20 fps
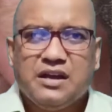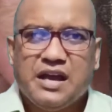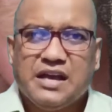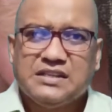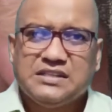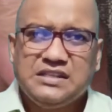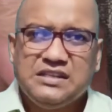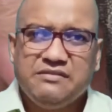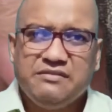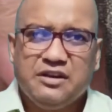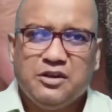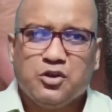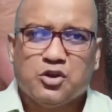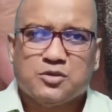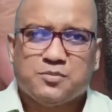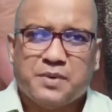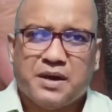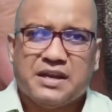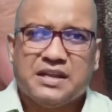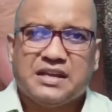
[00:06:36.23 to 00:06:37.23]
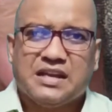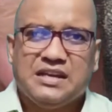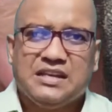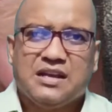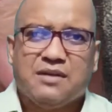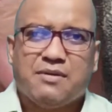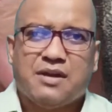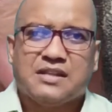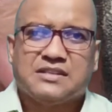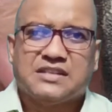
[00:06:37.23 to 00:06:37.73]
आपको पसंद आया होगा
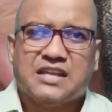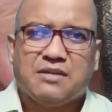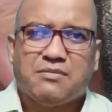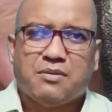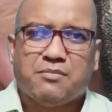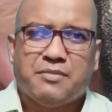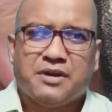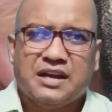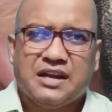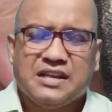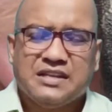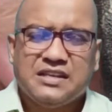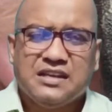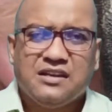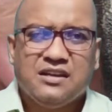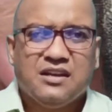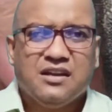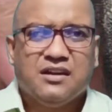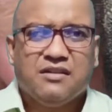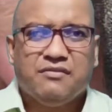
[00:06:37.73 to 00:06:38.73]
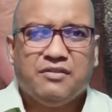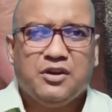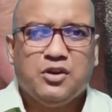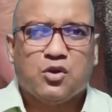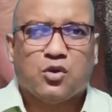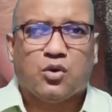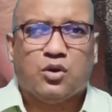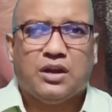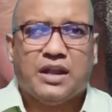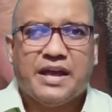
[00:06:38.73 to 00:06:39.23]
ऐसी ही वीडियोज पाने के लिए हमारे
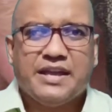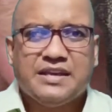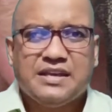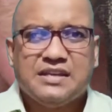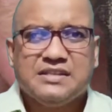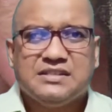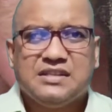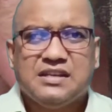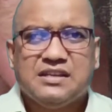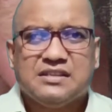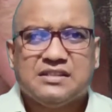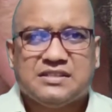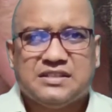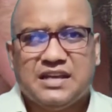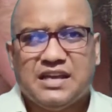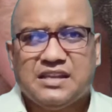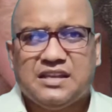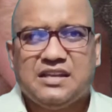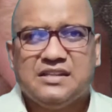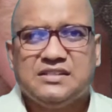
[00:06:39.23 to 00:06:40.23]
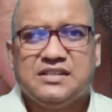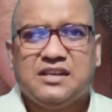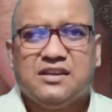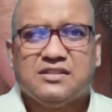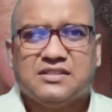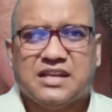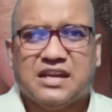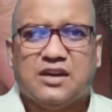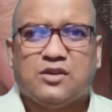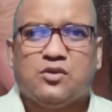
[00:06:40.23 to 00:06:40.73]
चैनल पर बने रहिए वीडियो को
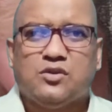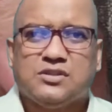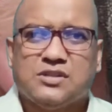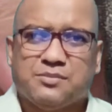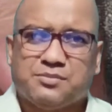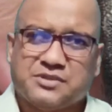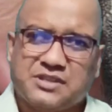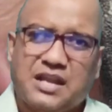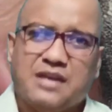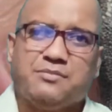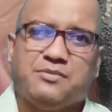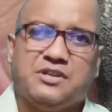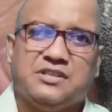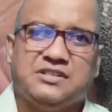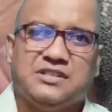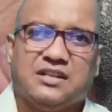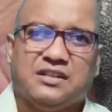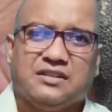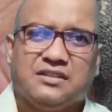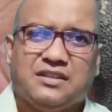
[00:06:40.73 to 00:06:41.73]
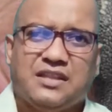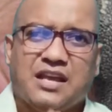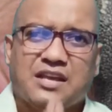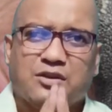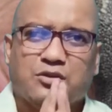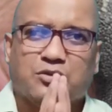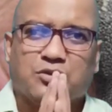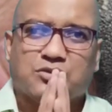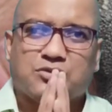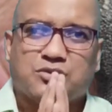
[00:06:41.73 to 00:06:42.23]
लाइक कीजिए शेयर कीजिए चैनल
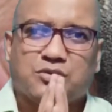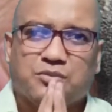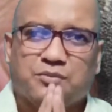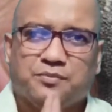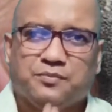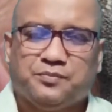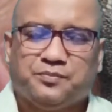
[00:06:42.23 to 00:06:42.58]
को सब्सक्राइब